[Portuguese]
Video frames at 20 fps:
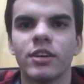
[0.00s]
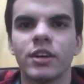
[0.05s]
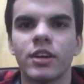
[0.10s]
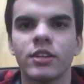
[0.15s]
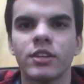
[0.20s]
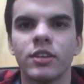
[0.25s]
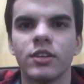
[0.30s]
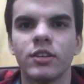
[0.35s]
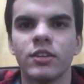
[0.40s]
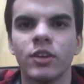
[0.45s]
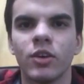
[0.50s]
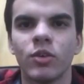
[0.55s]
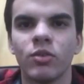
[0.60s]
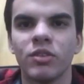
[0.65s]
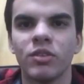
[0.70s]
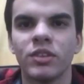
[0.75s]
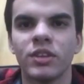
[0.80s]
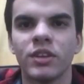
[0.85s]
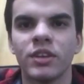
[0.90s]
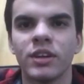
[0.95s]
agradecer ao
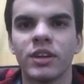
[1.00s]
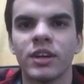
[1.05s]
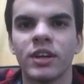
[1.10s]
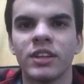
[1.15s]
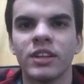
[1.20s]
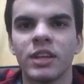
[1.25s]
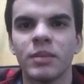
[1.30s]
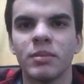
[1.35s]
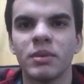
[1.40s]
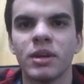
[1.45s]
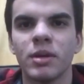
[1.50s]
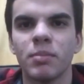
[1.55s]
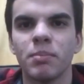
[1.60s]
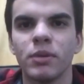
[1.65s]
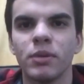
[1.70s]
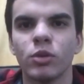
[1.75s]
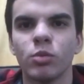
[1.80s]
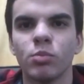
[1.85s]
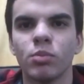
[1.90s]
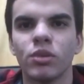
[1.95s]
Vitrine Acadêmica
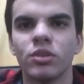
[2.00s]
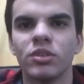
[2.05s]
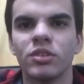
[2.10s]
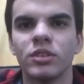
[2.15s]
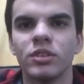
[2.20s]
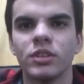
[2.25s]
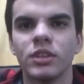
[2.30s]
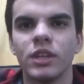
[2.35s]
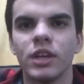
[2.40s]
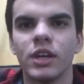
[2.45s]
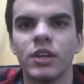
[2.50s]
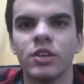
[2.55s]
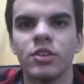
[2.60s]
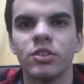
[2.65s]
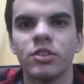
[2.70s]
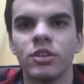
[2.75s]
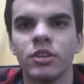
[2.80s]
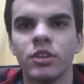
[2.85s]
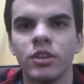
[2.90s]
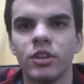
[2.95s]
pela
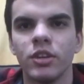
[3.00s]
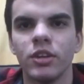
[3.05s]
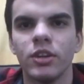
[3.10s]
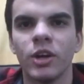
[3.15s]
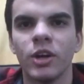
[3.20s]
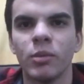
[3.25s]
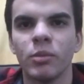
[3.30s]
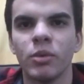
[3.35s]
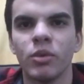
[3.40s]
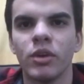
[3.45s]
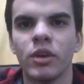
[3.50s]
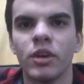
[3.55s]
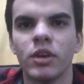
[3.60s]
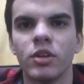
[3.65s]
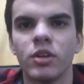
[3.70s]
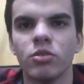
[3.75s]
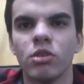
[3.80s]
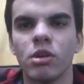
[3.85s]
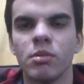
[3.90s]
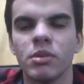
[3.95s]
oportunidade e ao meu
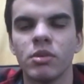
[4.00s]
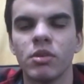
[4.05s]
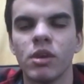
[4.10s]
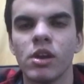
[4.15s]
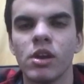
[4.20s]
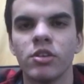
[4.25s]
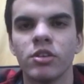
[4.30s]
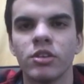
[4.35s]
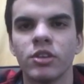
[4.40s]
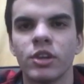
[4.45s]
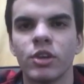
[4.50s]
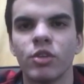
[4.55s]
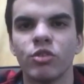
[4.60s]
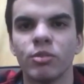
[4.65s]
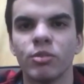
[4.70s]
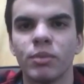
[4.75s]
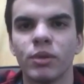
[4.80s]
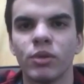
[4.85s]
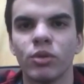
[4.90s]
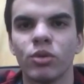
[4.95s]
querido amigo Alexandre
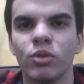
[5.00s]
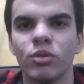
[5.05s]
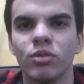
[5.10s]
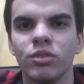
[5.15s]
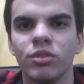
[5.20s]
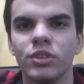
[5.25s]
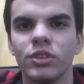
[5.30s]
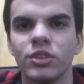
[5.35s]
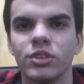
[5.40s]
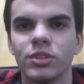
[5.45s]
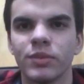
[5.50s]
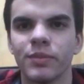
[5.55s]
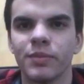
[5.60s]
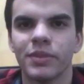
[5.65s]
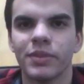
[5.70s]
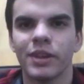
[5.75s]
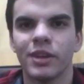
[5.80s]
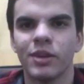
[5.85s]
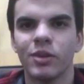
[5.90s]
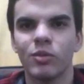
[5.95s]
Alvim pelo convite.
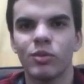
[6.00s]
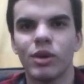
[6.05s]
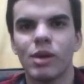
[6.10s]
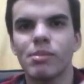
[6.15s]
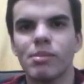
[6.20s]
Um